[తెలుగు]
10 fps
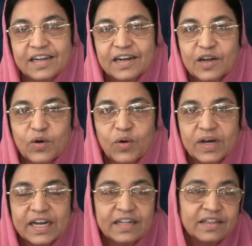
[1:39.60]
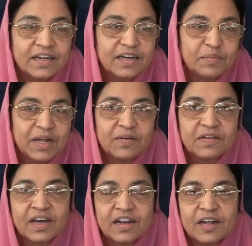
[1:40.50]
ఇంట్లో ఒకరిద్దరిని మనం
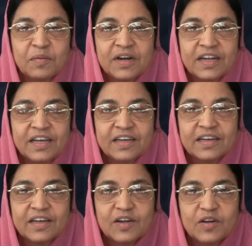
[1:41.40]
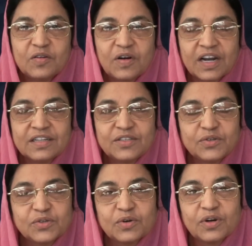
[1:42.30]
కన్నామంటే వాళ్ళని
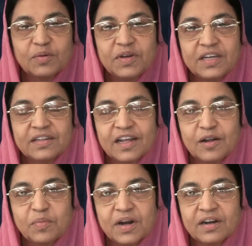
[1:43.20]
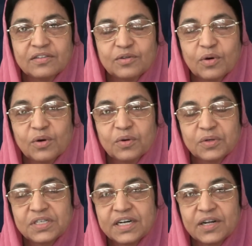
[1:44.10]
చూసుకోవడమే తలప్రాణం
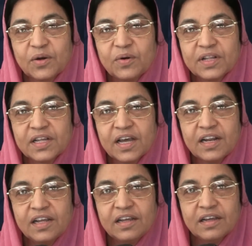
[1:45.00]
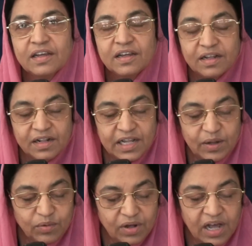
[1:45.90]
తోపుకొచ్చినట్టుగా ఉంటుంది కానీ
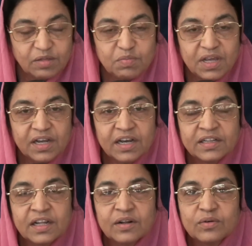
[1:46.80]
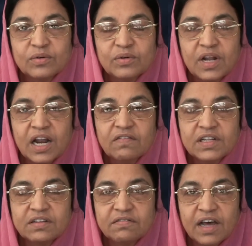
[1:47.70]
దేవుడు ఆత్మీయంగా తనకు
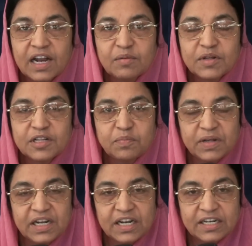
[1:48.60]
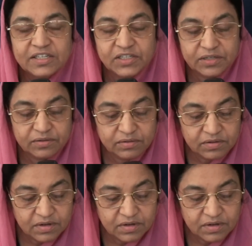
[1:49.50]
నలభై వేల మంది పిల్లల్ని ఇచ్చారు